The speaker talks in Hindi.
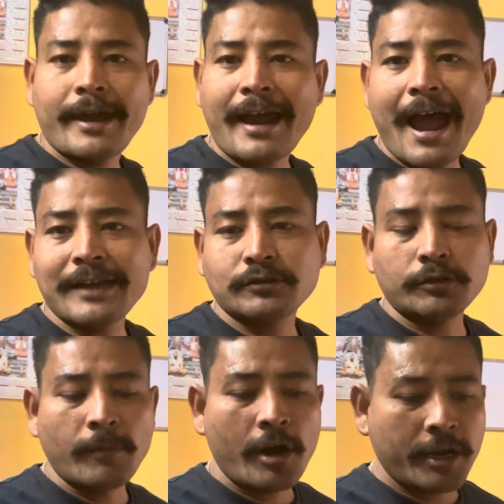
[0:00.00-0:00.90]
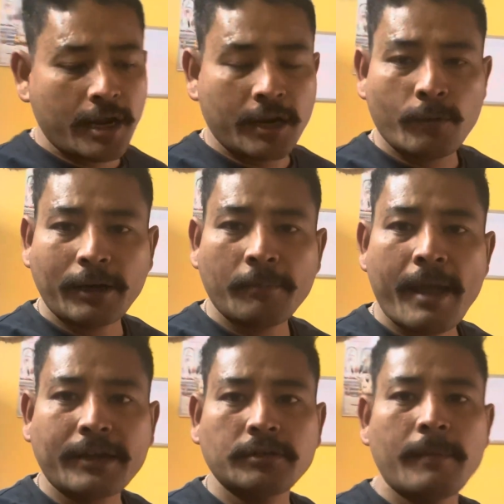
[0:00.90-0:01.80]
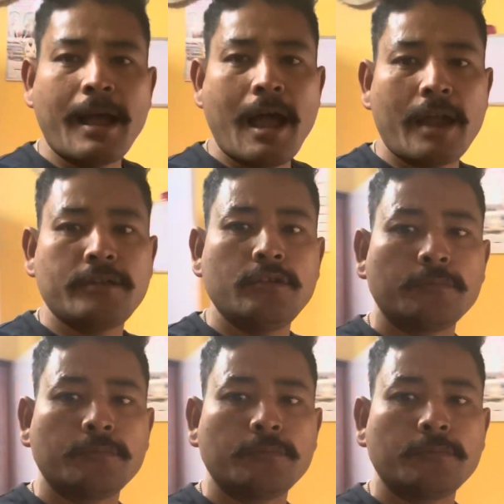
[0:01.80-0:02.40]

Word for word: है गाइस गुड मॉर्निंग वेलकम बैक टू माय न्यू